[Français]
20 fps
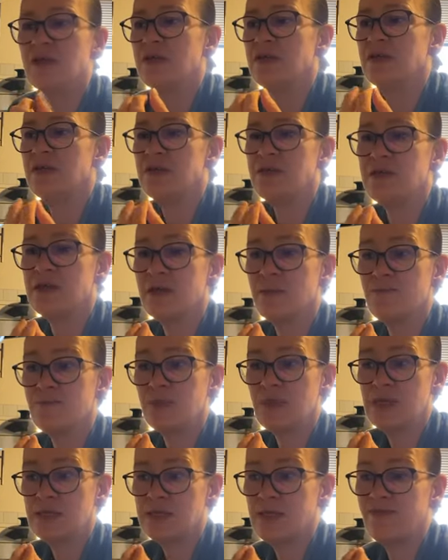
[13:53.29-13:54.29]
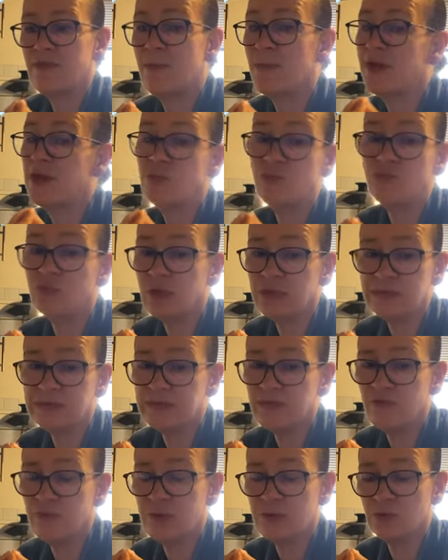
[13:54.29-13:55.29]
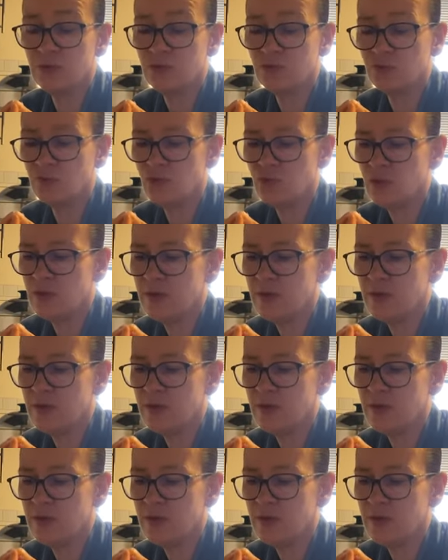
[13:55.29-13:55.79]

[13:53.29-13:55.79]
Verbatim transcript: C'est-à-dire, ça ne va pas être bourratif, bien entendu,